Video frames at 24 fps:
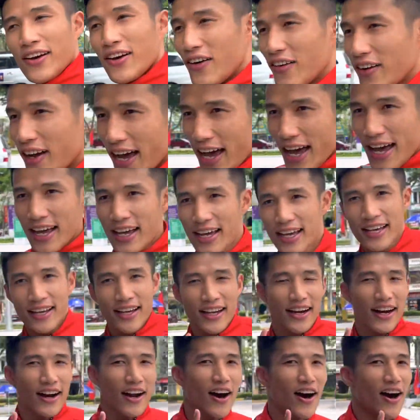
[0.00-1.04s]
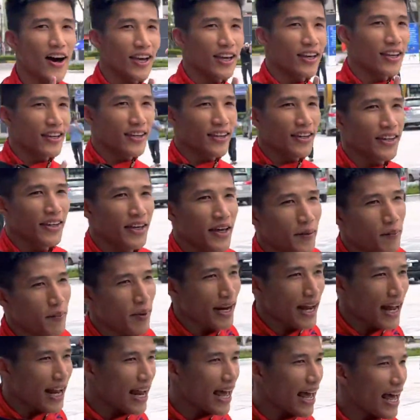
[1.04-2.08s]
ok rồi bên
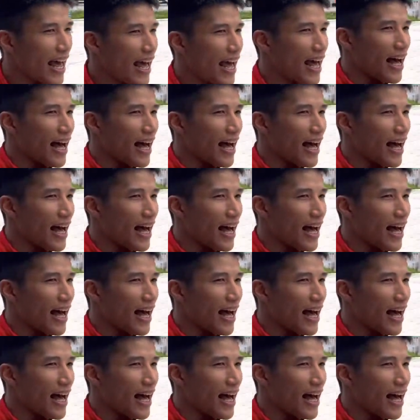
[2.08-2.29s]
đây là